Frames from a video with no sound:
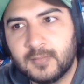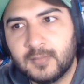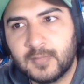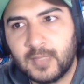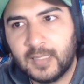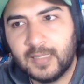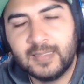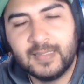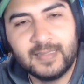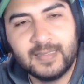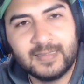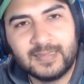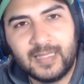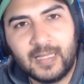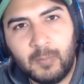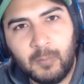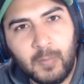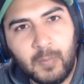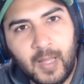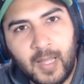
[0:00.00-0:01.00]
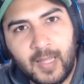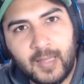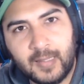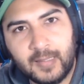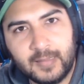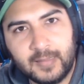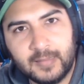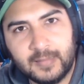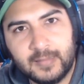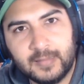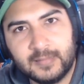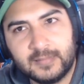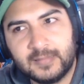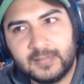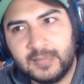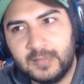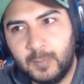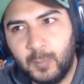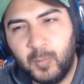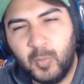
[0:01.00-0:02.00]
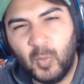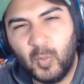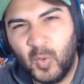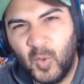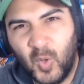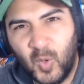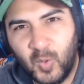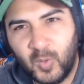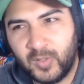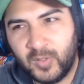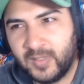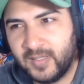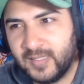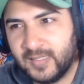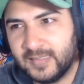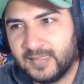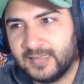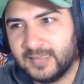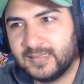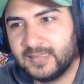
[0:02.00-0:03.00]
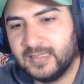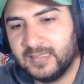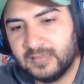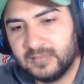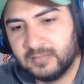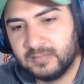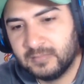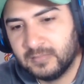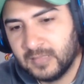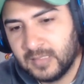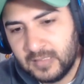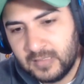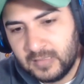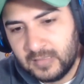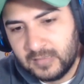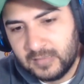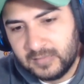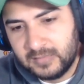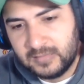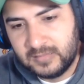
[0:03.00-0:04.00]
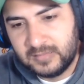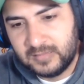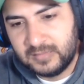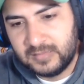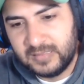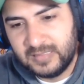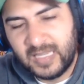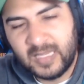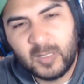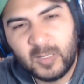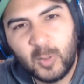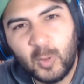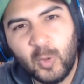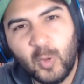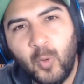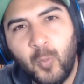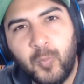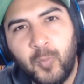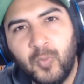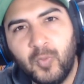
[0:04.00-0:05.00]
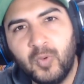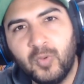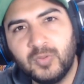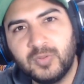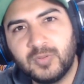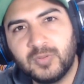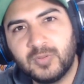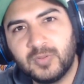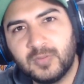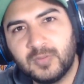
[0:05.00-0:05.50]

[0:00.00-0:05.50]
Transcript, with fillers: gente desalmada, gente sin pudor, gente sin, sin escrúpulos.